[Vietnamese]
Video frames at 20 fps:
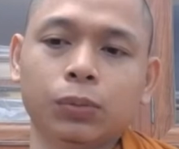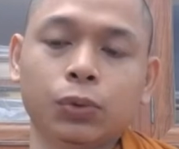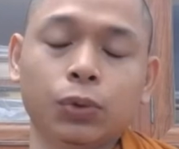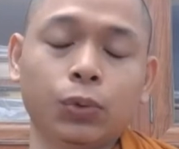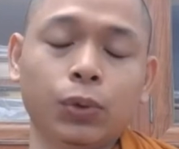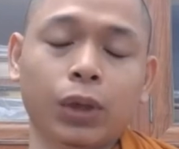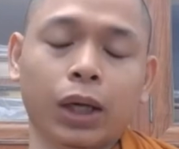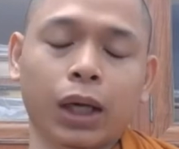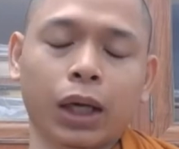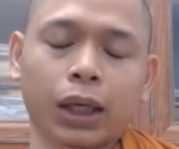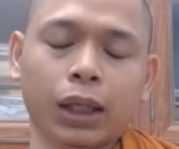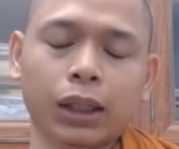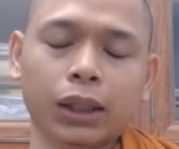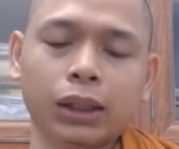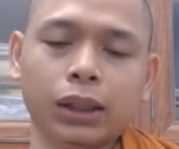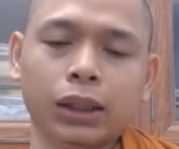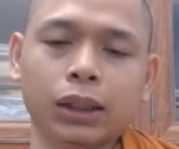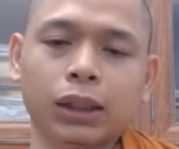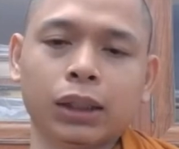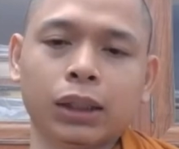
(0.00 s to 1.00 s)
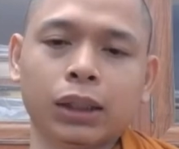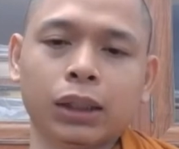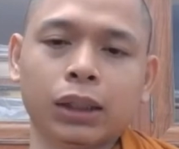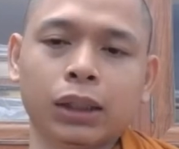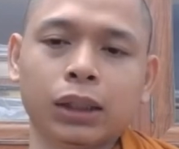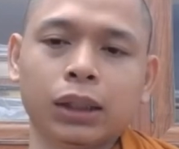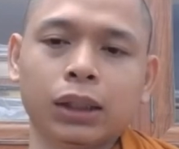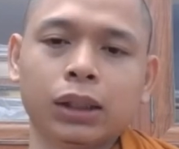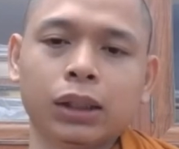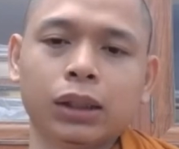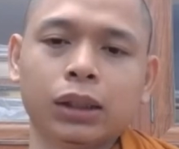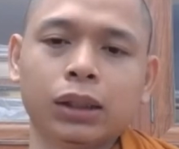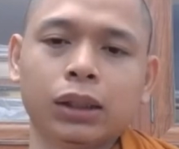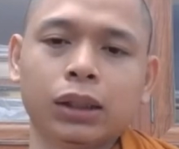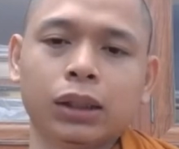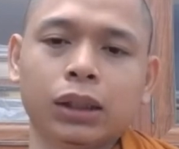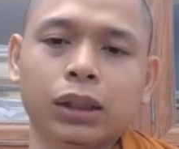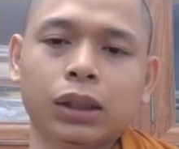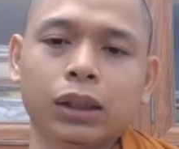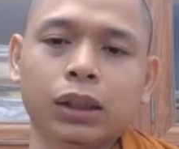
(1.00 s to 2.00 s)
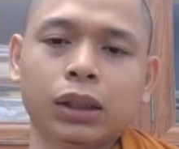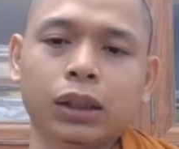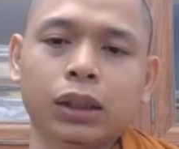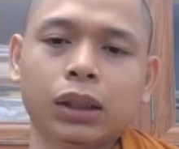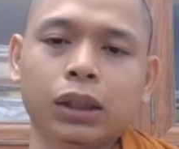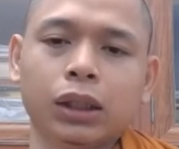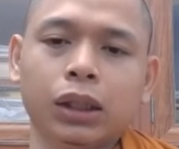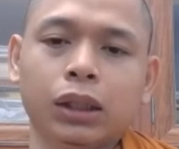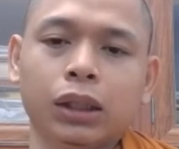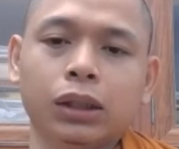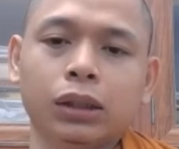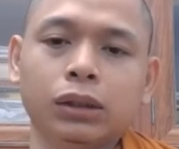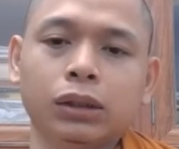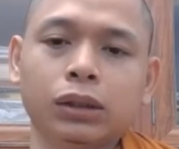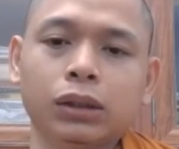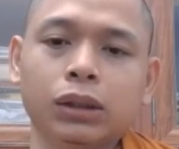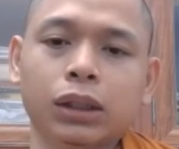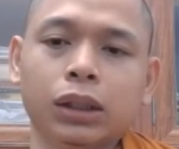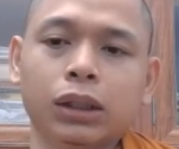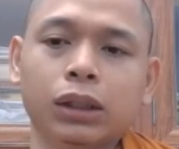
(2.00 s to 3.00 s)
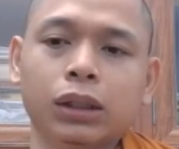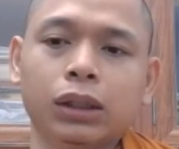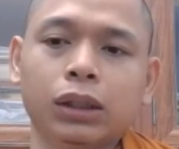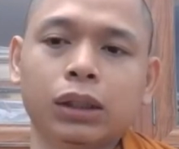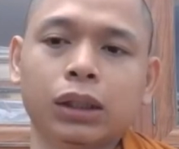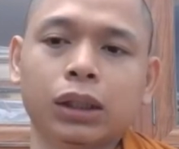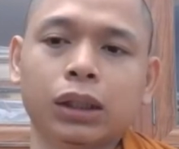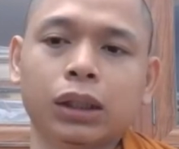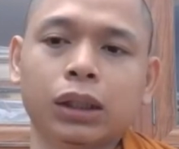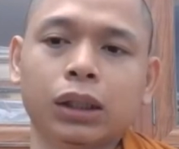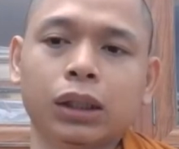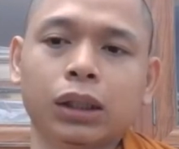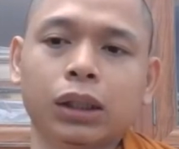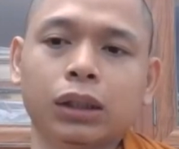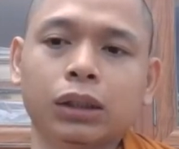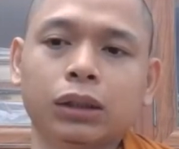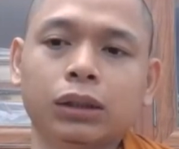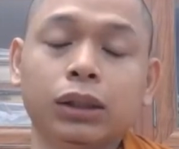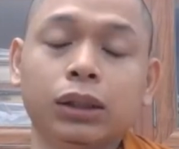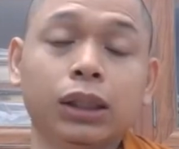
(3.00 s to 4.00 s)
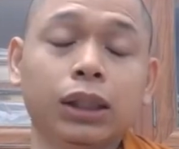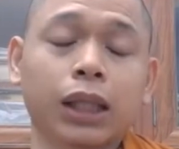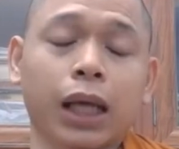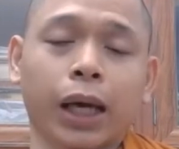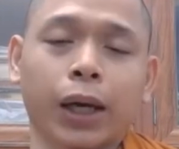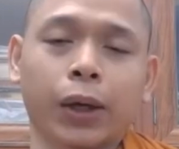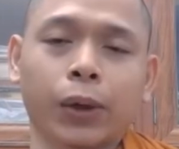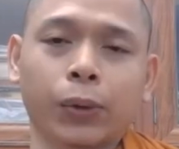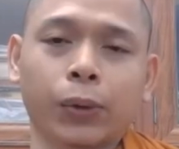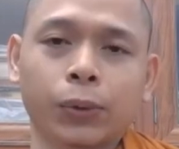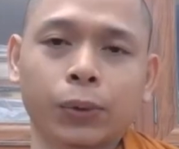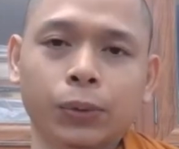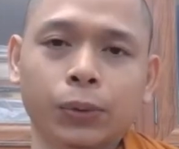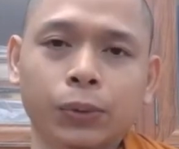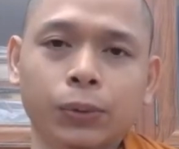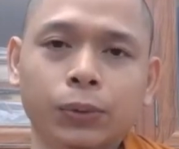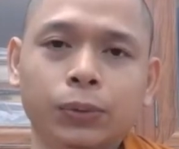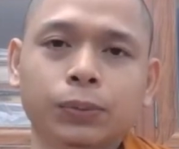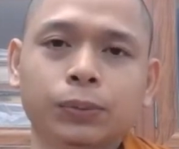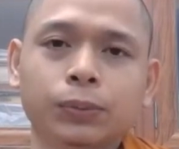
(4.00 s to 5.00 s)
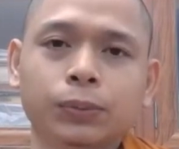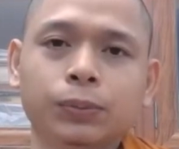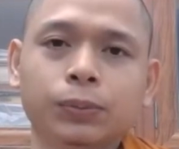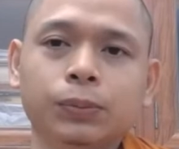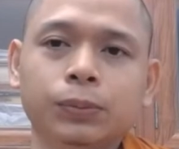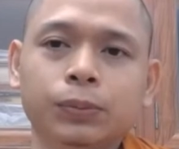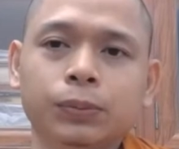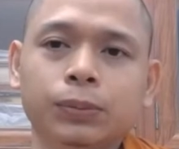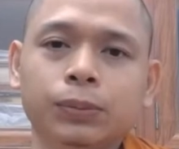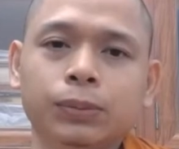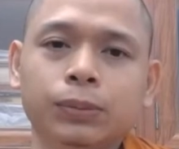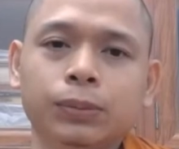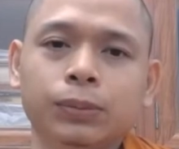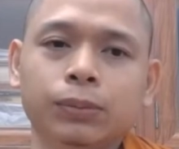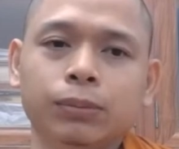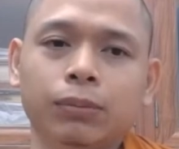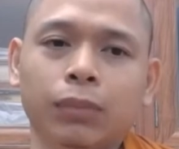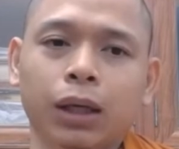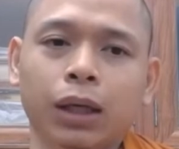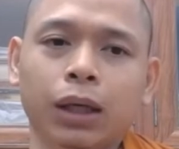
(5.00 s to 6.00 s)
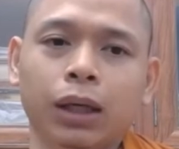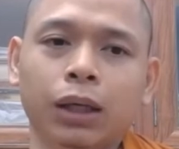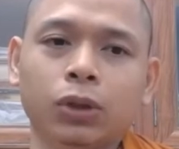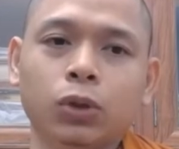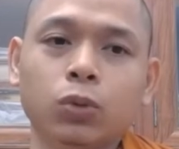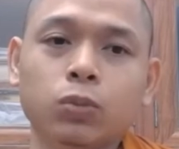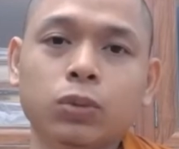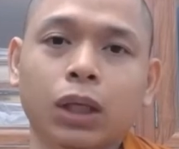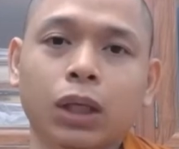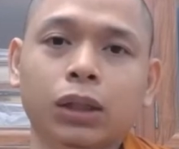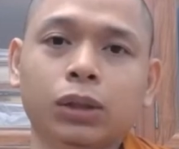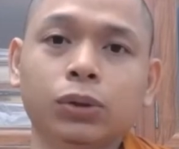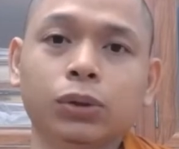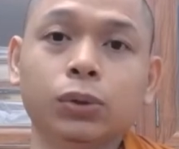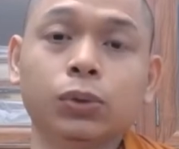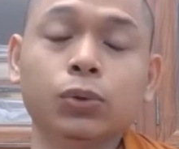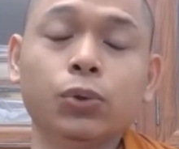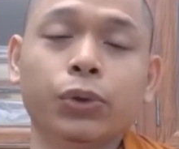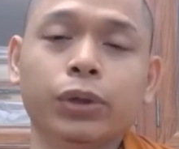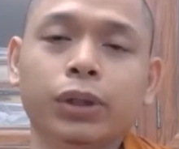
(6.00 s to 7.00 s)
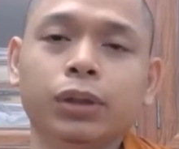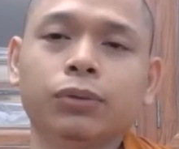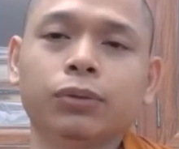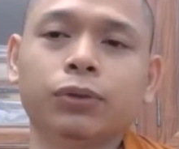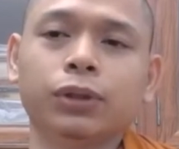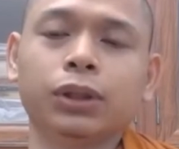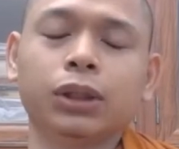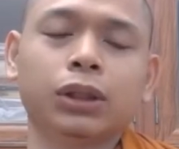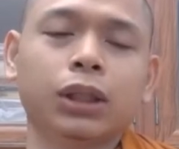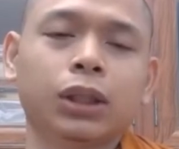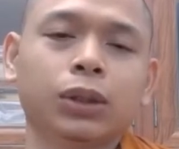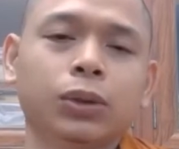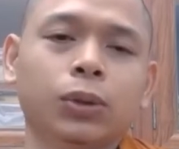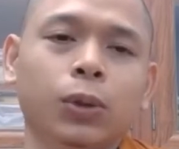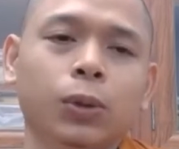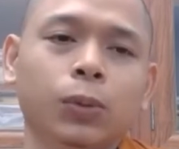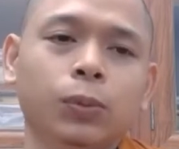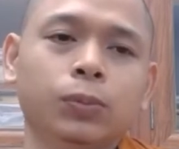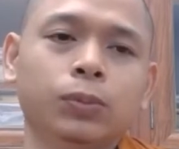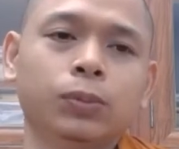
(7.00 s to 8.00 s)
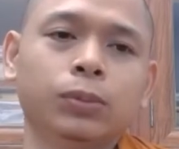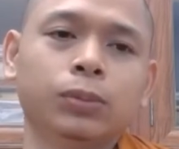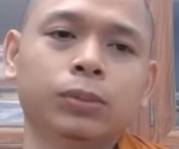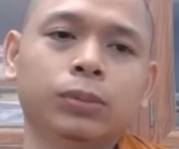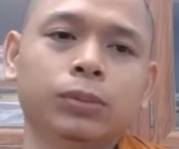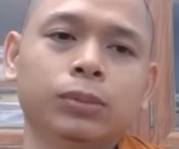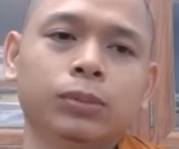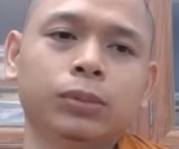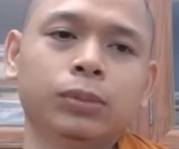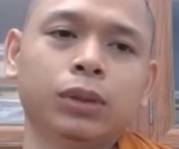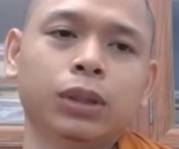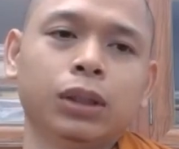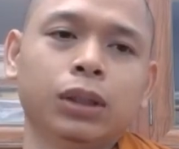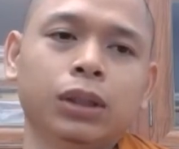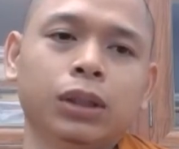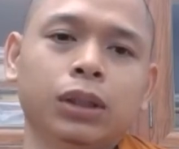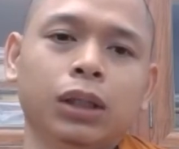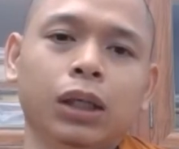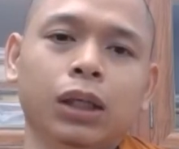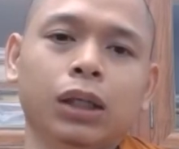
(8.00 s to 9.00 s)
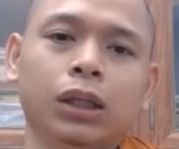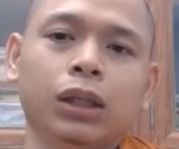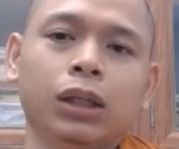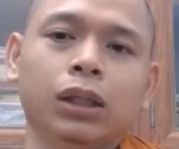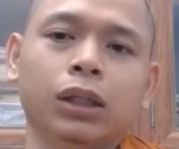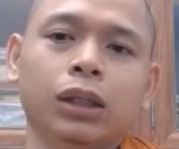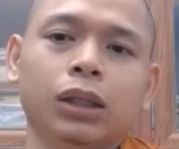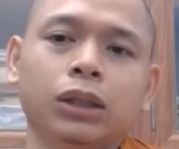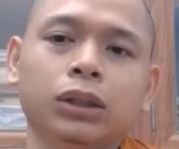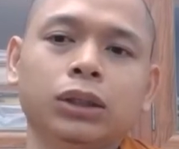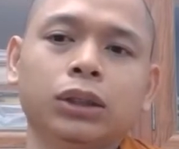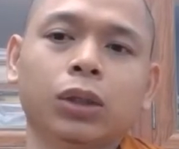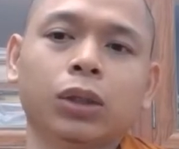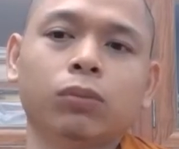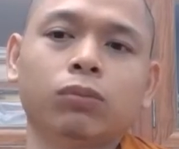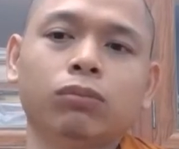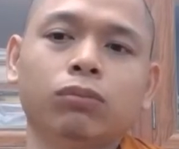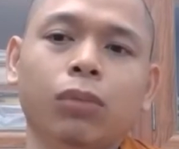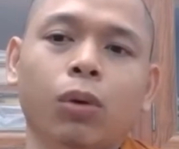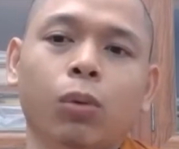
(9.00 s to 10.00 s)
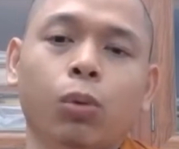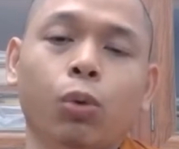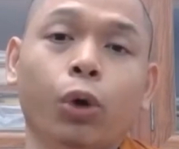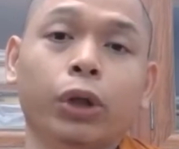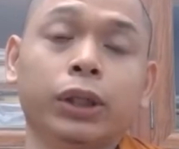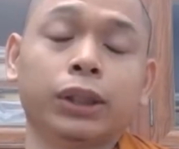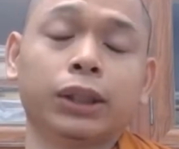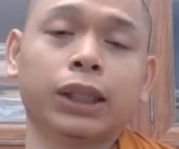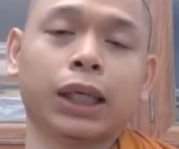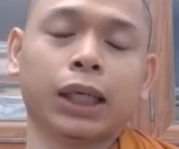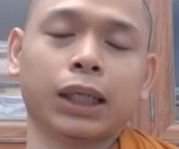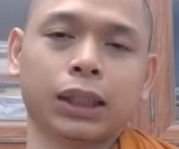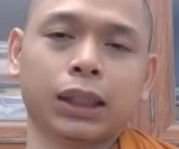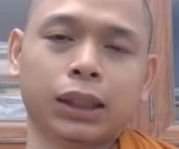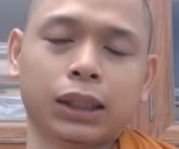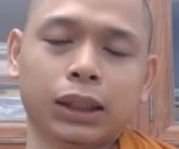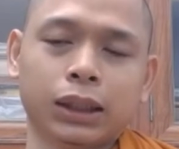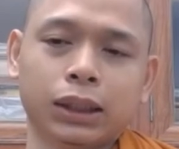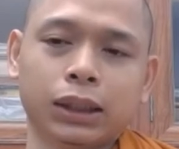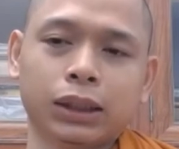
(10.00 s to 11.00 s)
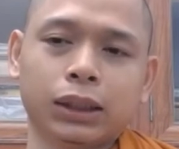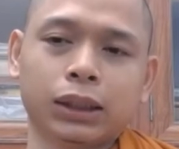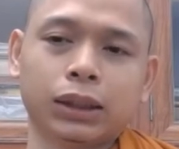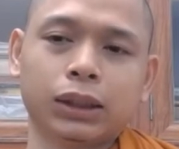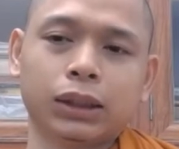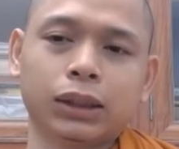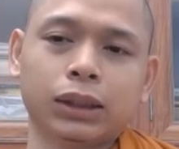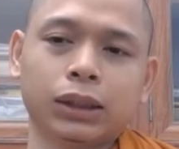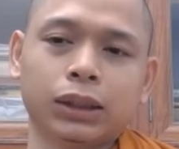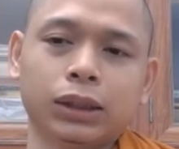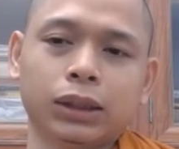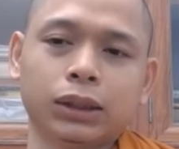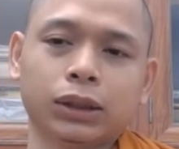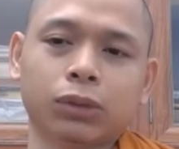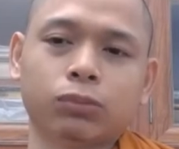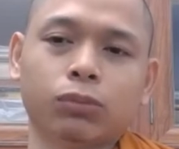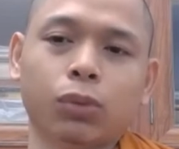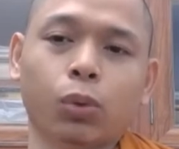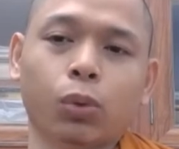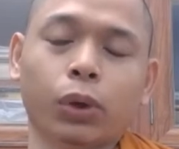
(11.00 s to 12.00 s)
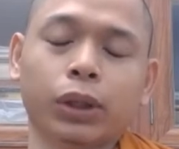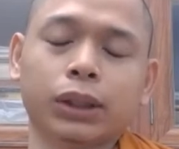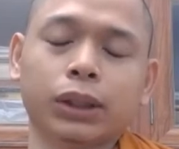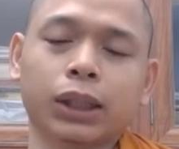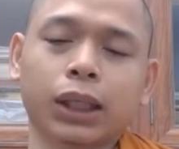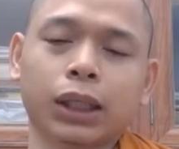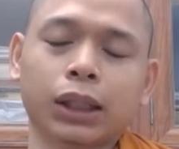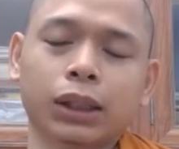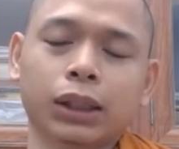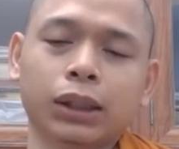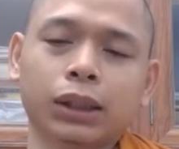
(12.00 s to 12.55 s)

chú giải thì ở cái uh, nơi nào um, mà chúng sanh hữu duyên với Đức Thế Tôn thì trong một khoảnh khắc trong một khoảnh khắc